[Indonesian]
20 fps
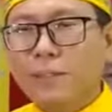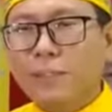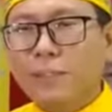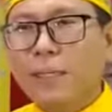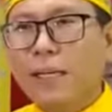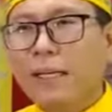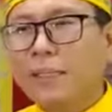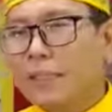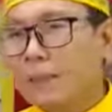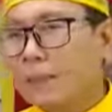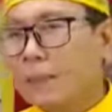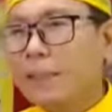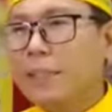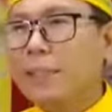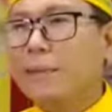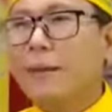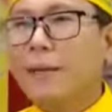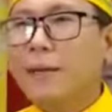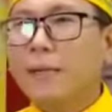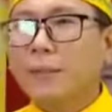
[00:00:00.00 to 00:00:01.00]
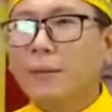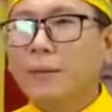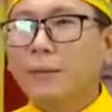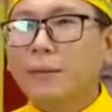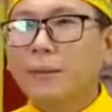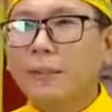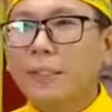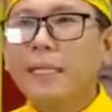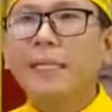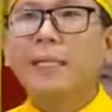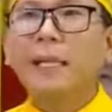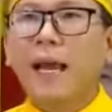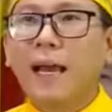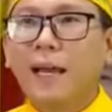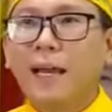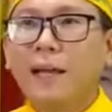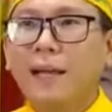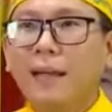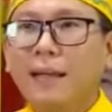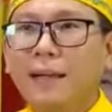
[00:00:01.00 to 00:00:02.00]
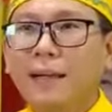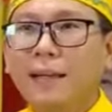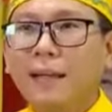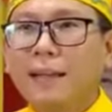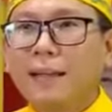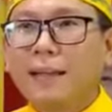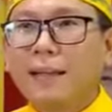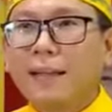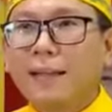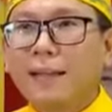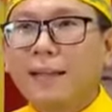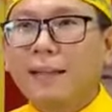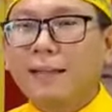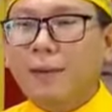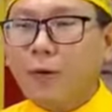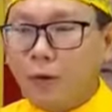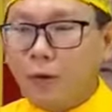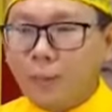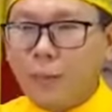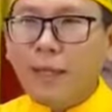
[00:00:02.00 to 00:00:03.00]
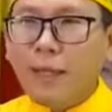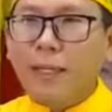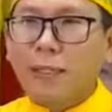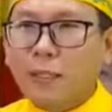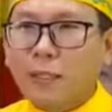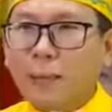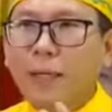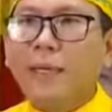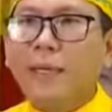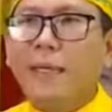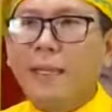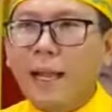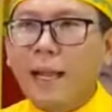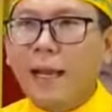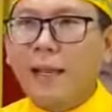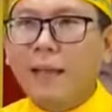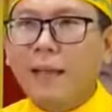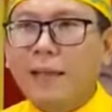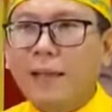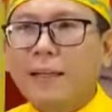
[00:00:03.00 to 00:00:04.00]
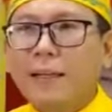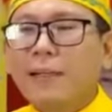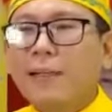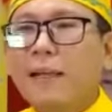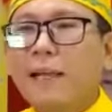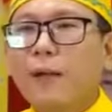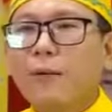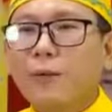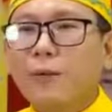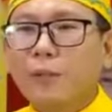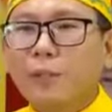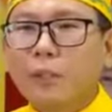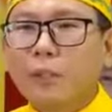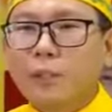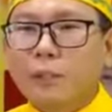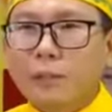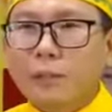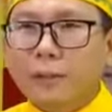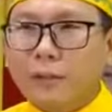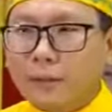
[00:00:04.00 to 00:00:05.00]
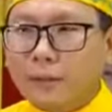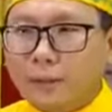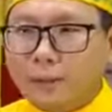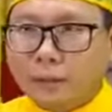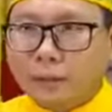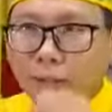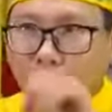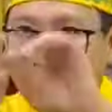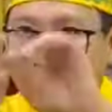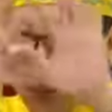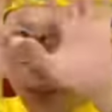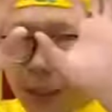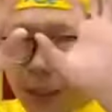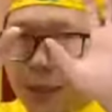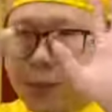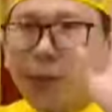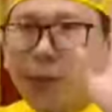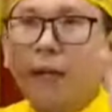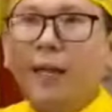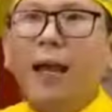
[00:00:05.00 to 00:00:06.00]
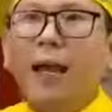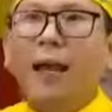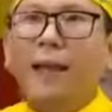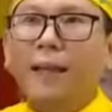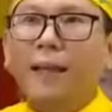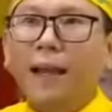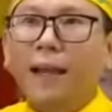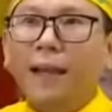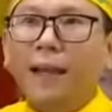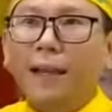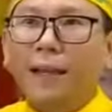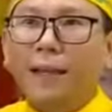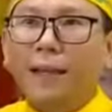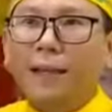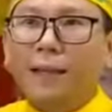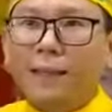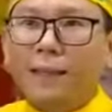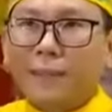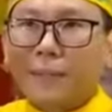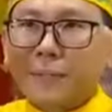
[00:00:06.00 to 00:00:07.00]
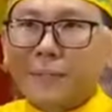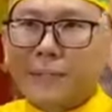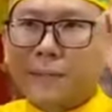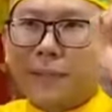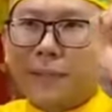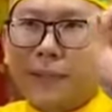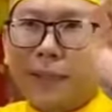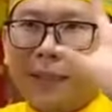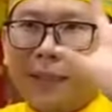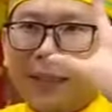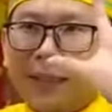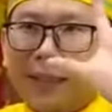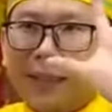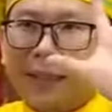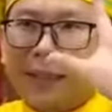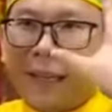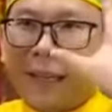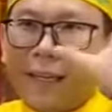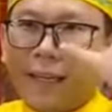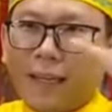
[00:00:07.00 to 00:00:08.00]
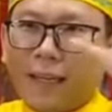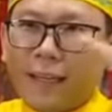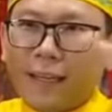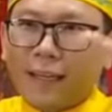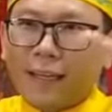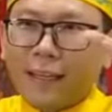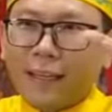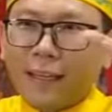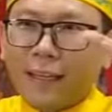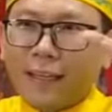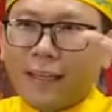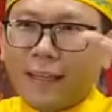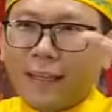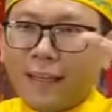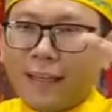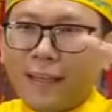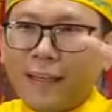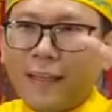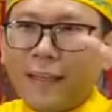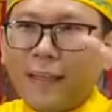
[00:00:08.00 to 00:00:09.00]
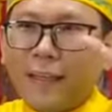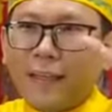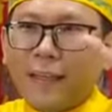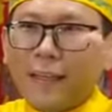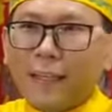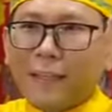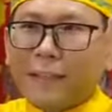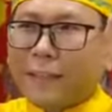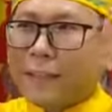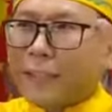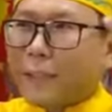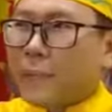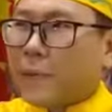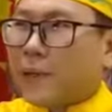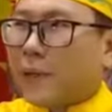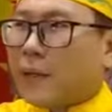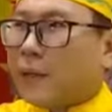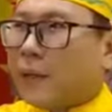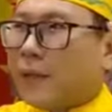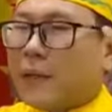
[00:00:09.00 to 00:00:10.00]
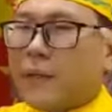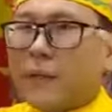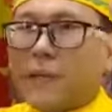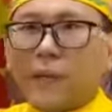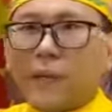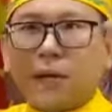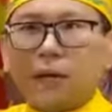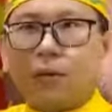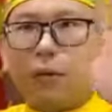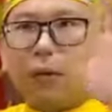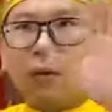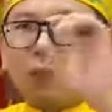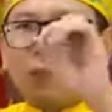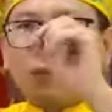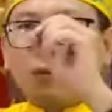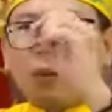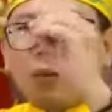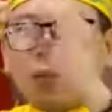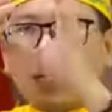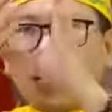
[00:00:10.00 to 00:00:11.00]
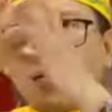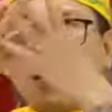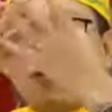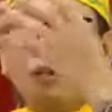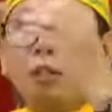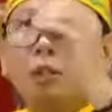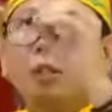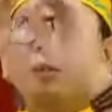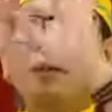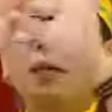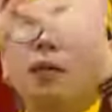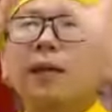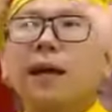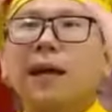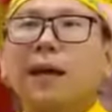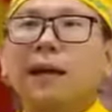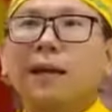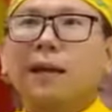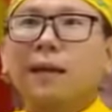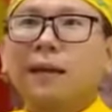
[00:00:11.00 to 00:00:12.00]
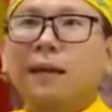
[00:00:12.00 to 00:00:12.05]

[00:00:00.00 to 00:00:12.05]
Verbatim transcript: yang tiba-tiba itu hilang, Koko main tiba-tiba hilang, lalu di begini sudah nggak ada, seperti begini kan tidak ada nih, ya kan? tapi dikira kok tisu tadi ada kok tiba-tiba hilang